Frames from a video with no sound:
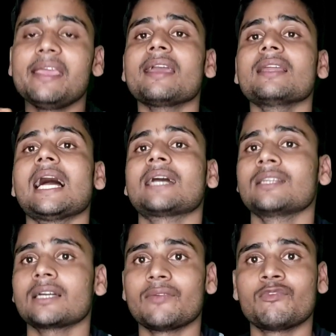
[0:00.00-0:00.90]
एक लाख
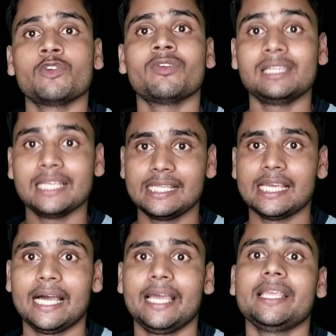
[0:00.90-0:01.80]
तक अप्रूवल दे
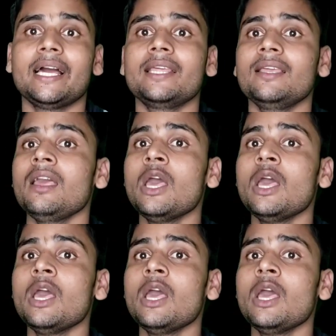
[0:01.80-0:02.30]
दिया है यानी